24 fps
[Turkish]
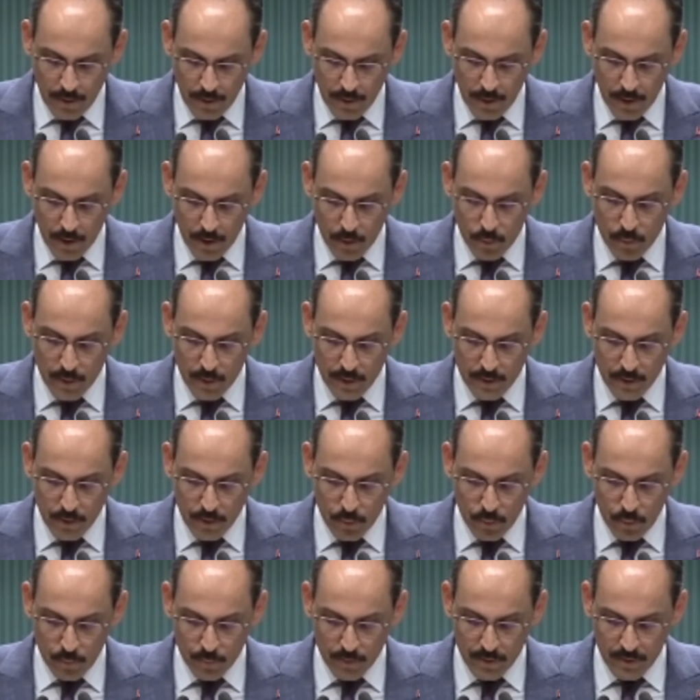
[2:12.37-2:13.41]
Kara Kuvvetleri
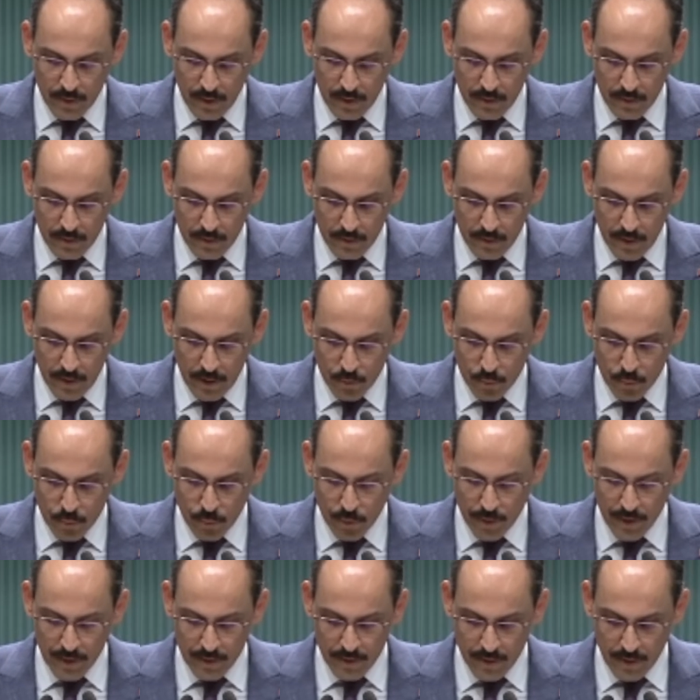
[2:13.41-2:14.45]
Komutanlığı'ndan
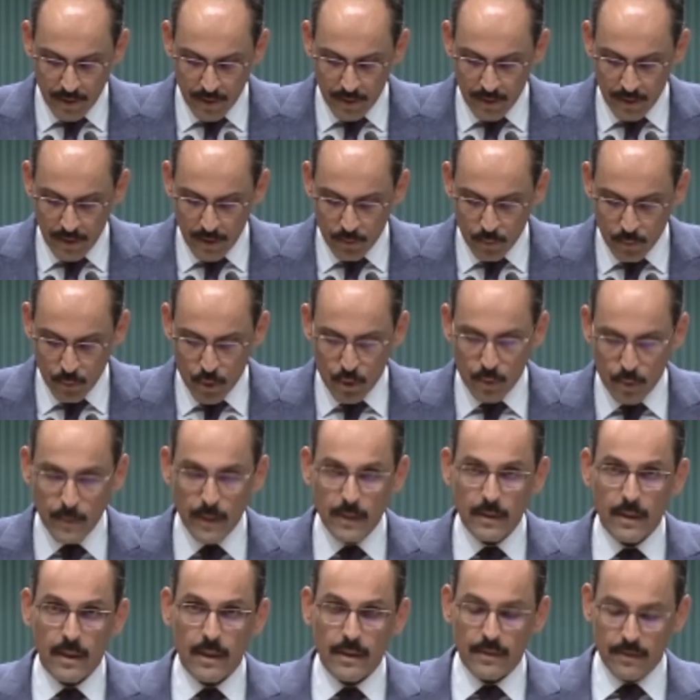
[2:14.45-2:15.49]
Tu Generaller
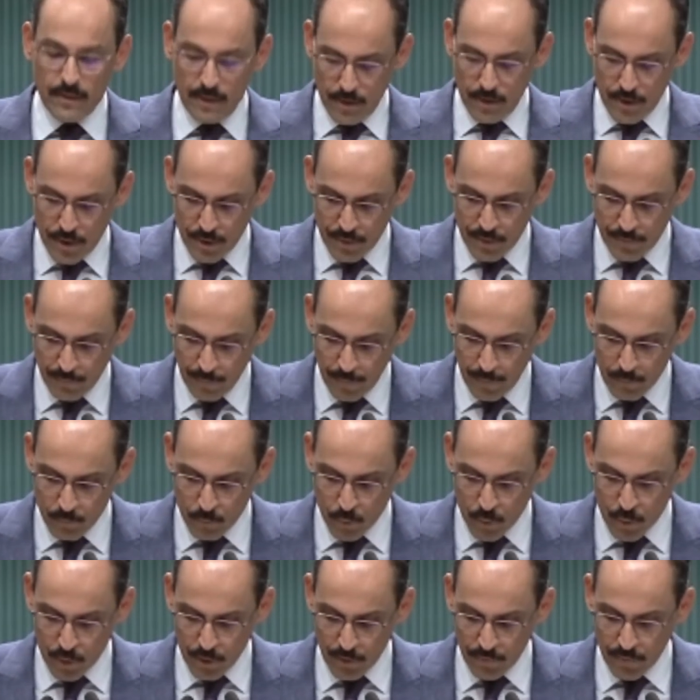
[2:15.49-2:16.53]
Osman Aytaç,
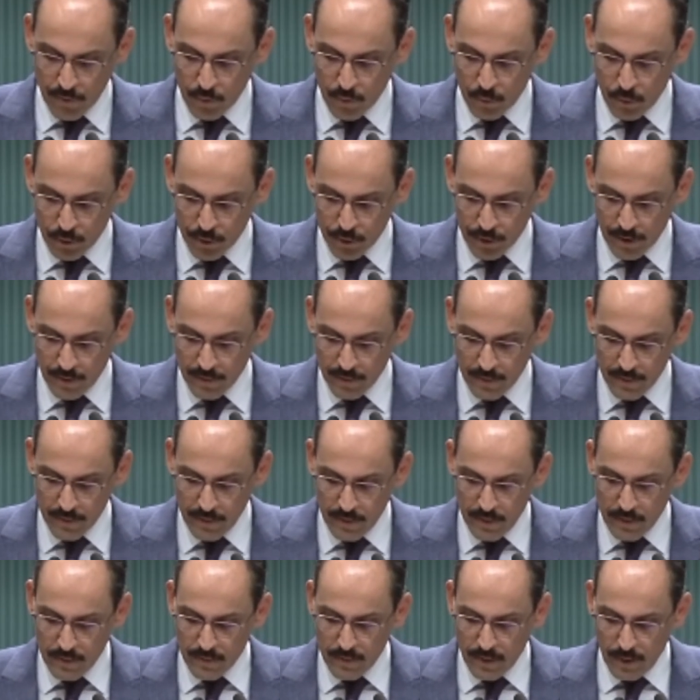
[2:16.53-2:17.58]
Mustafa Koşan,
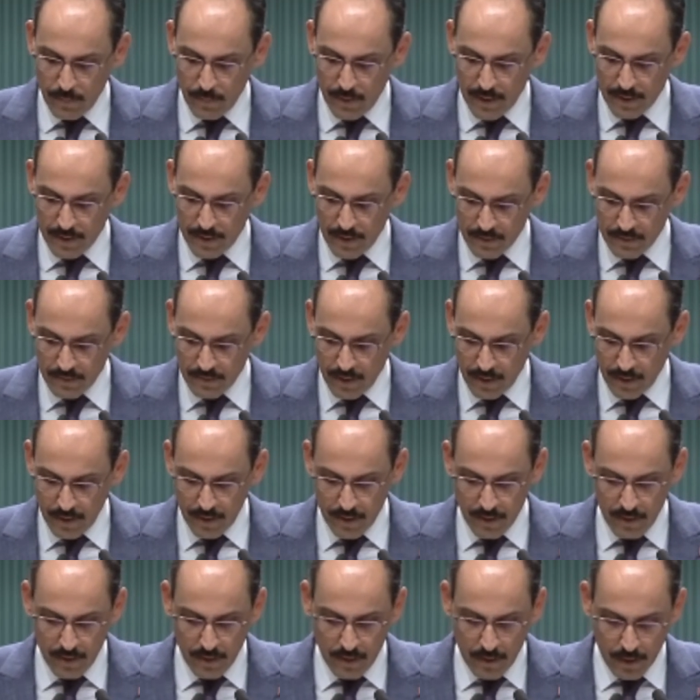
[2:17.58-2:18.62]
Tamer Atay,
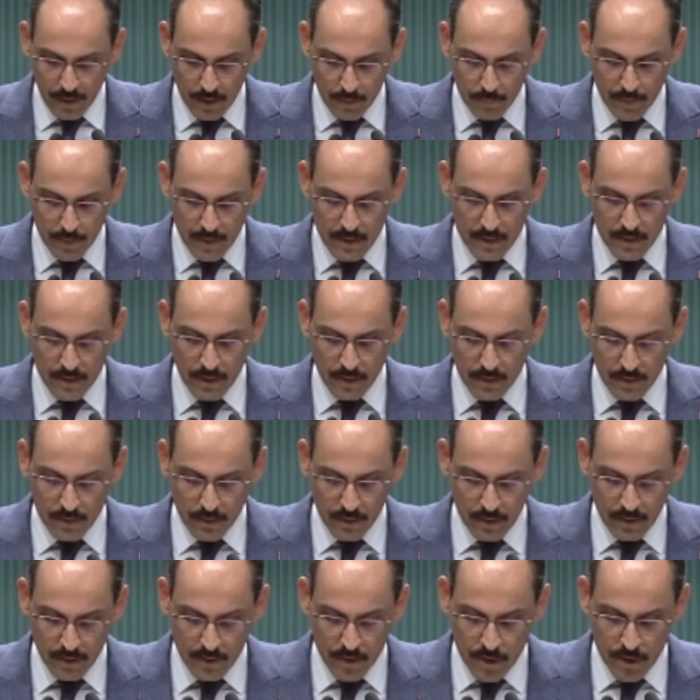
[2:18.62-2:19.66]
Alparslan
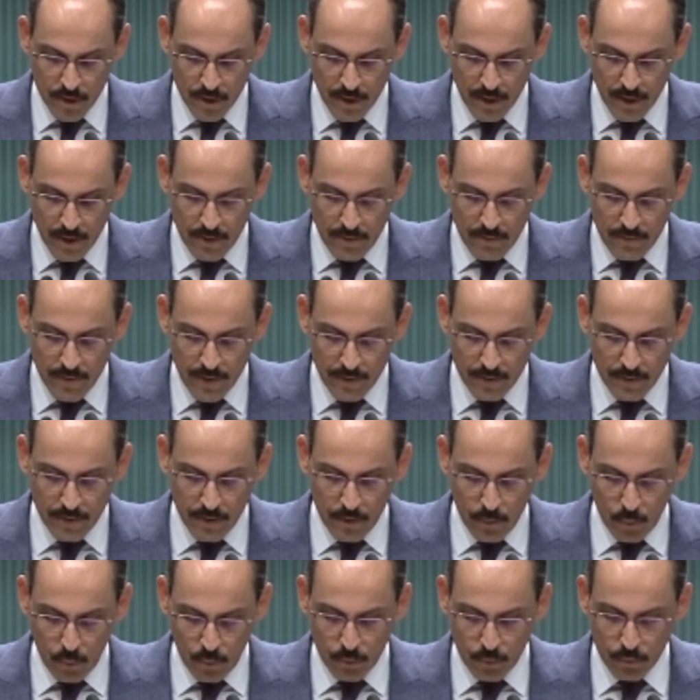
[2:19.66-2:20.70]
Kılınç, Fethi
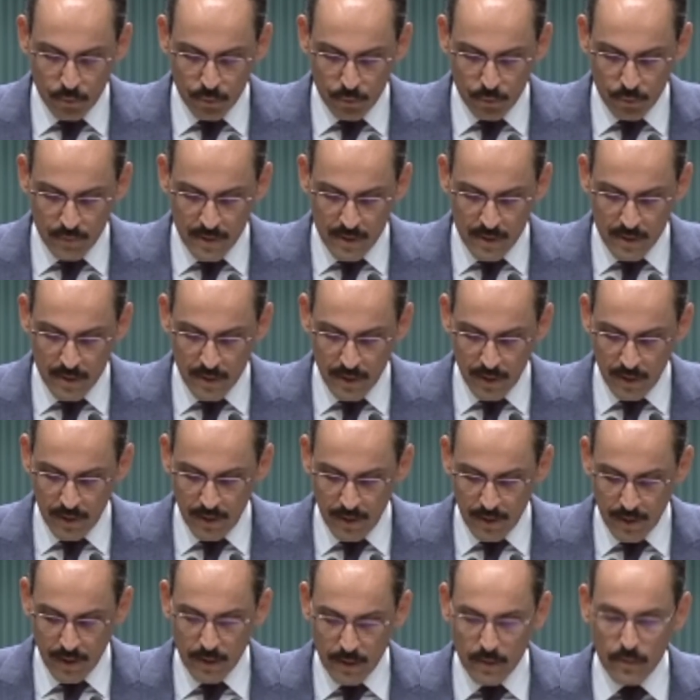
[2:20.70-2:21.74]
Oltulu ve Sinan
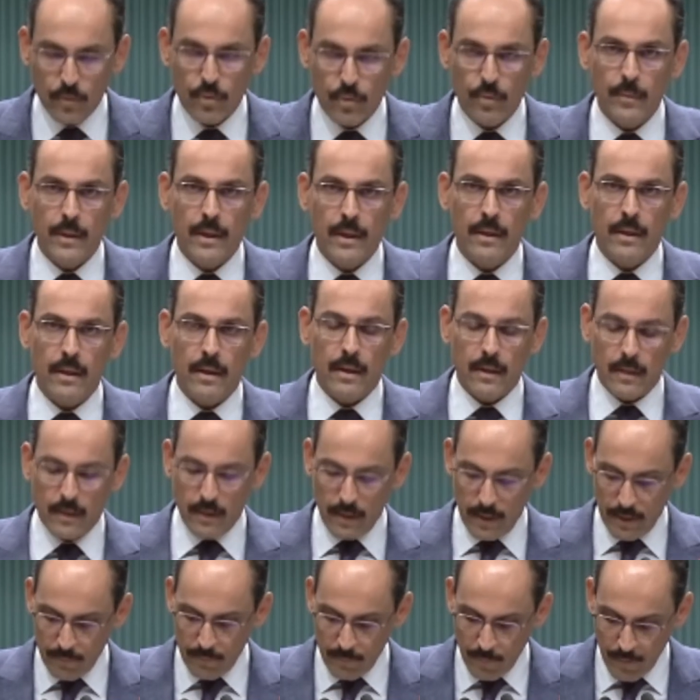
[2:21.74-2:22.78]
Eren tüm
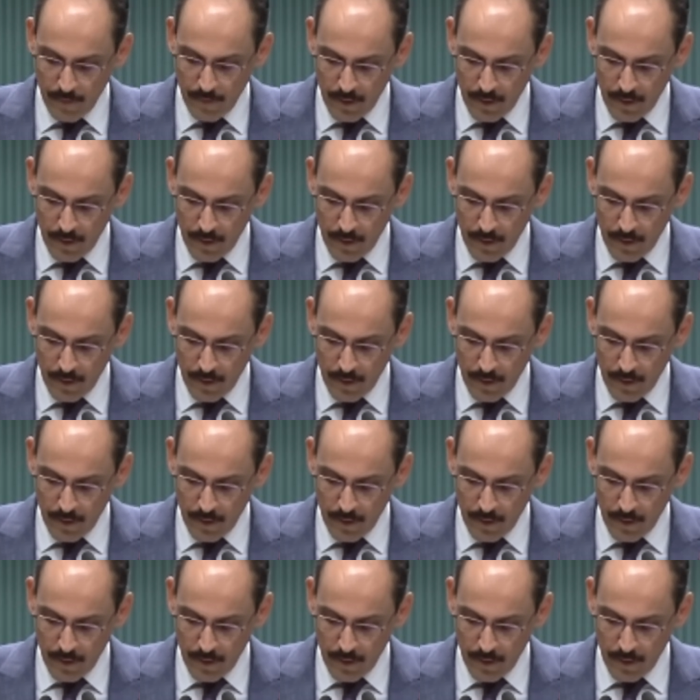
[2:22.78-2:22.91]
generalliğe,